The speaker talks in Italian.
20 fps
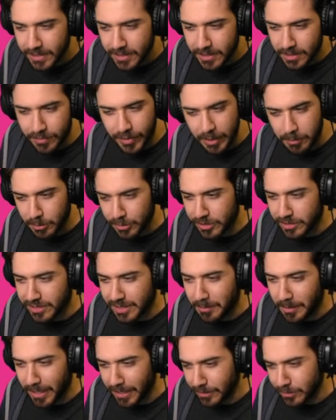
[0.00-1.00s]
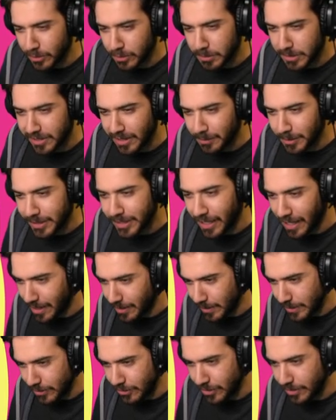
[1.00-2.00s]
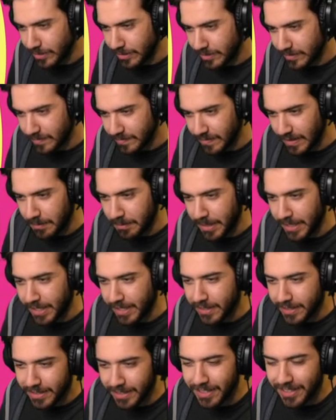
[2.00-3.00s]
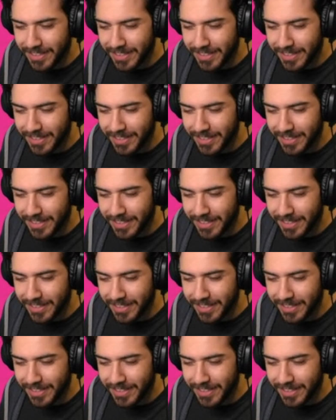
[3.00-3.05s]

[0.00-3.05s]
Dovremmo sistemare i tubi, siamo idraulici. Va bene.